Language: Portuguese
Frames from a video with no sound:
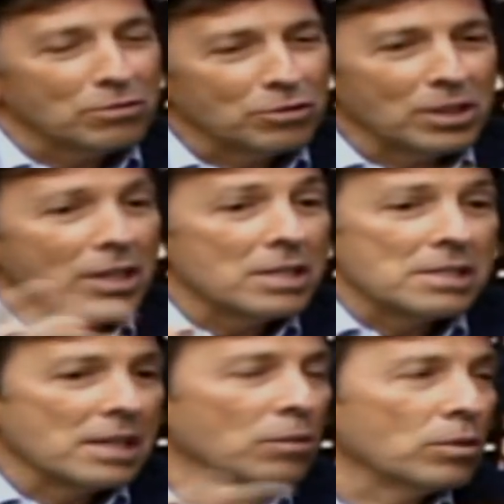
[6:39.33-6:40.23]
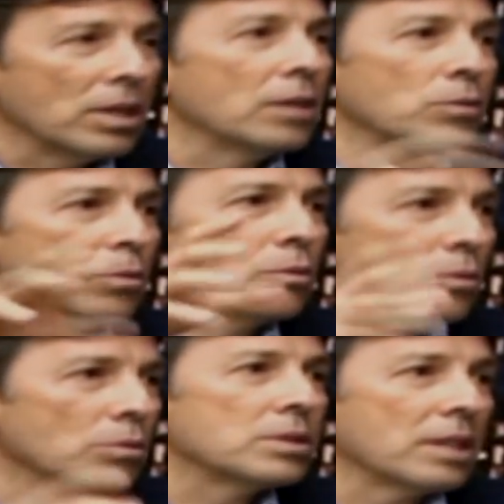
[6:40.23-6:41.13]
fui crescendo dentro
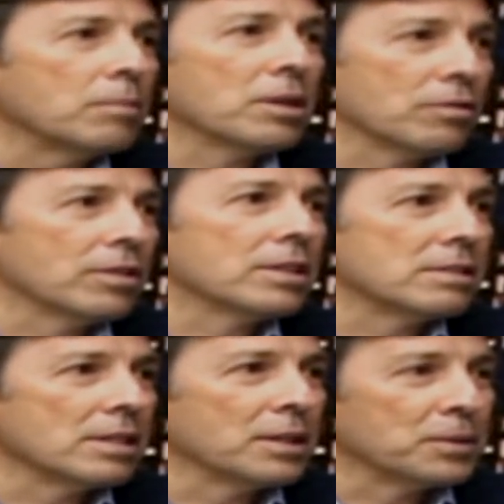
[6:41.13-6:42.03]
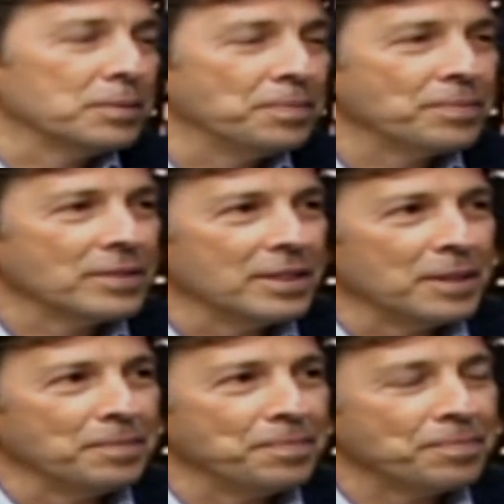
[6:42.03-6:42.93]
do, do segmento financeiro.
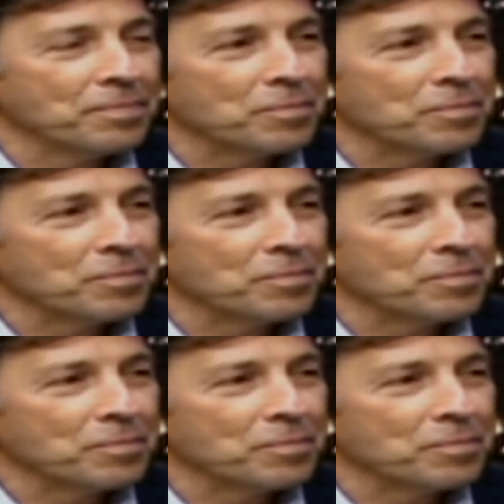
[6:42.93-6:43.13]
Entendi. Né?